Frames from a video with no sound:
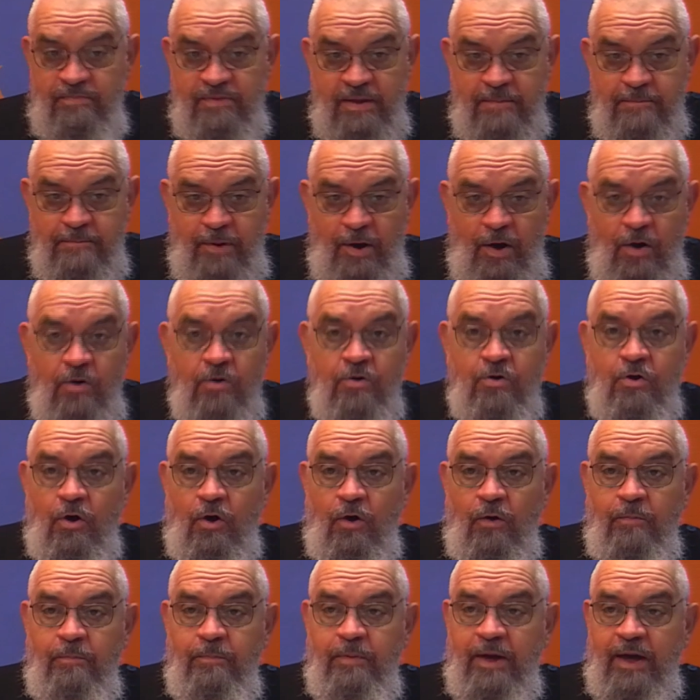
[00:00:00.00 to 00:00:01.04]
n'est pas
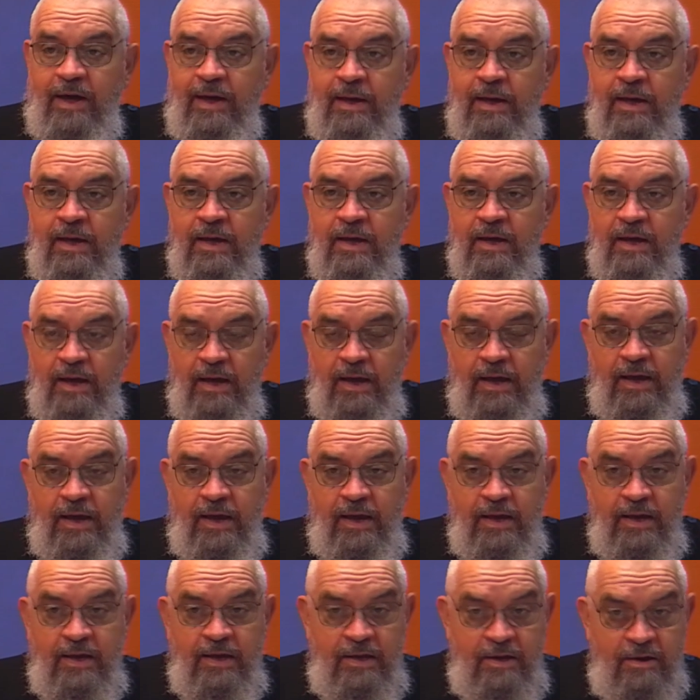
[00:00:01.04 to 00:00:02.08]
encore prêt
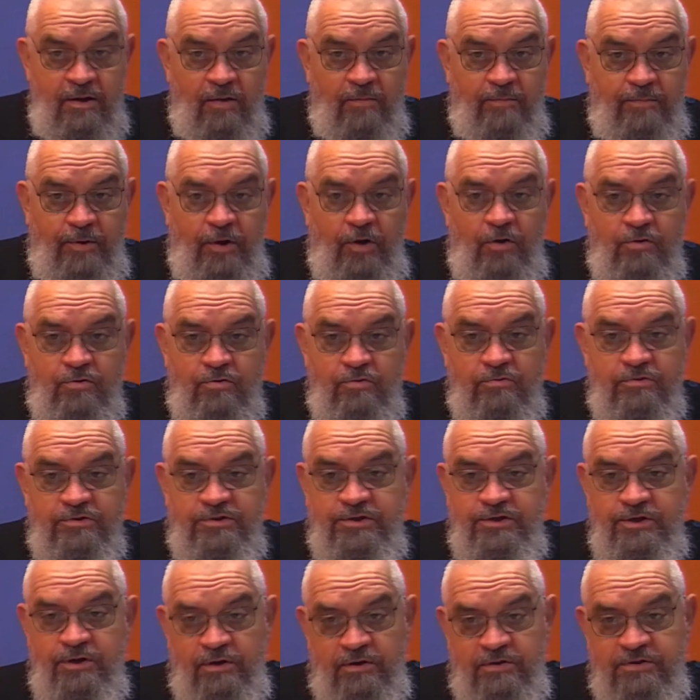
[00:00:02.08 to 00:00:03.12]
et il en prend
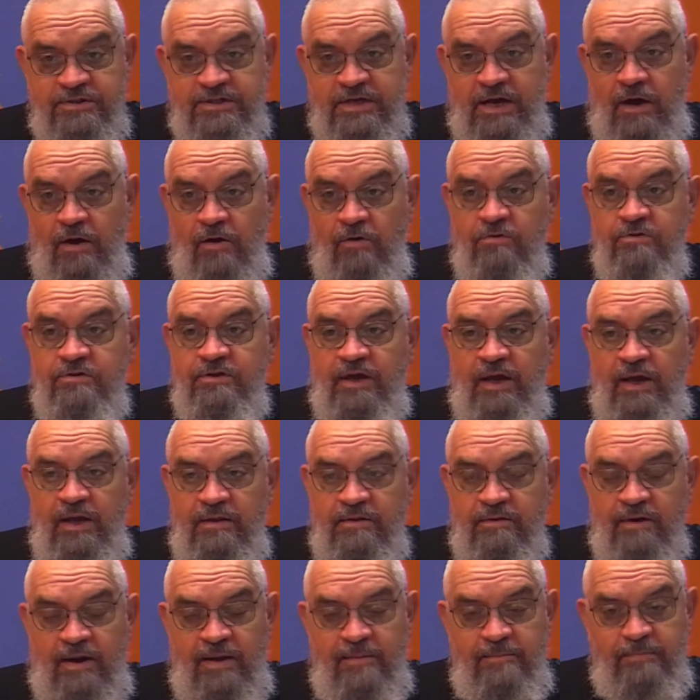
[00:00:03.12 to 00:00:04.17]
conscience à entrer
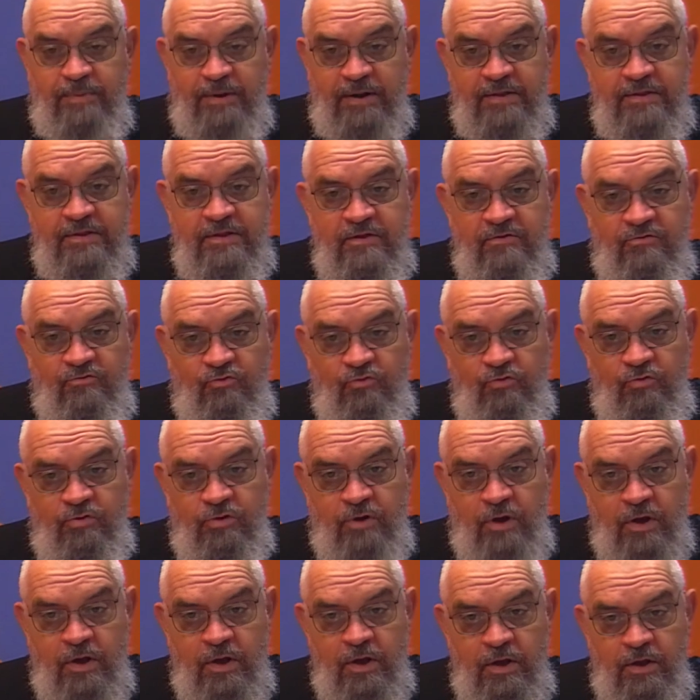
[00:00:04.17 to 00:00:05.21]
dans la
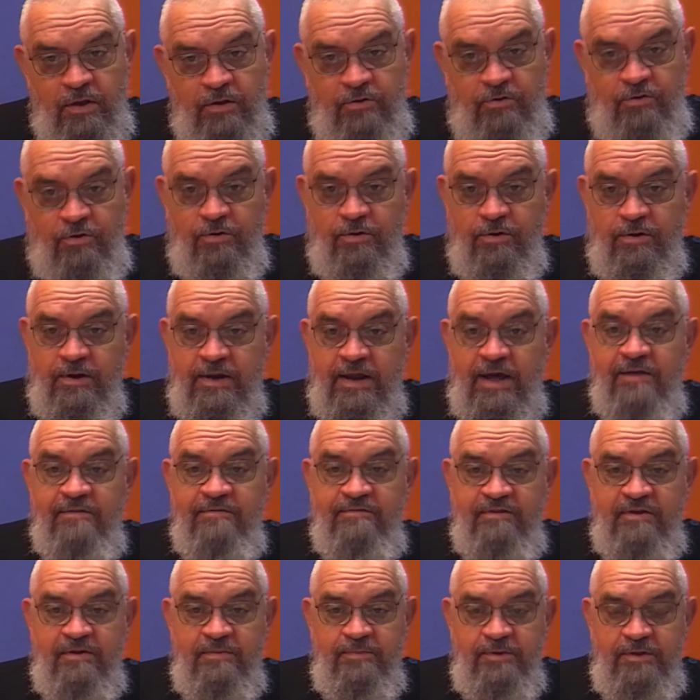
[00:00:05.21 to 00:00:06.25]
plénitude de
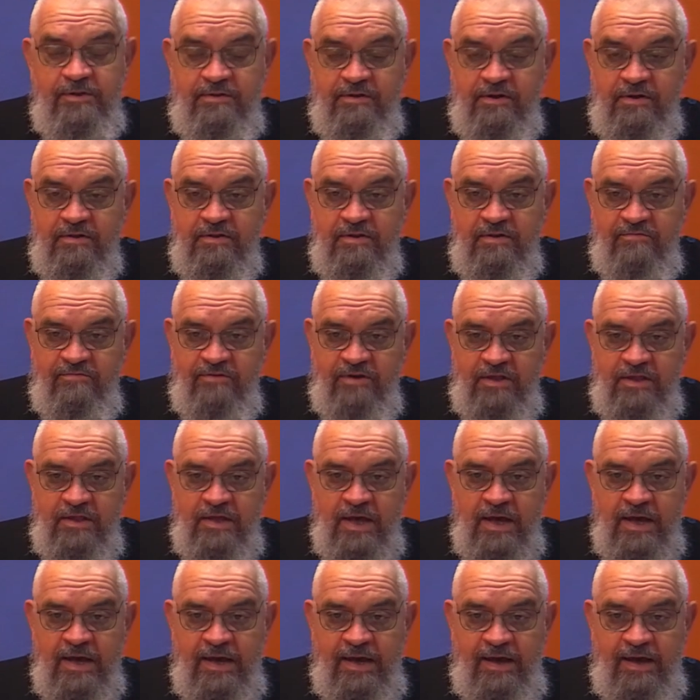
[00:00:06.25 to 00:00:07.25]
l'intimité divine,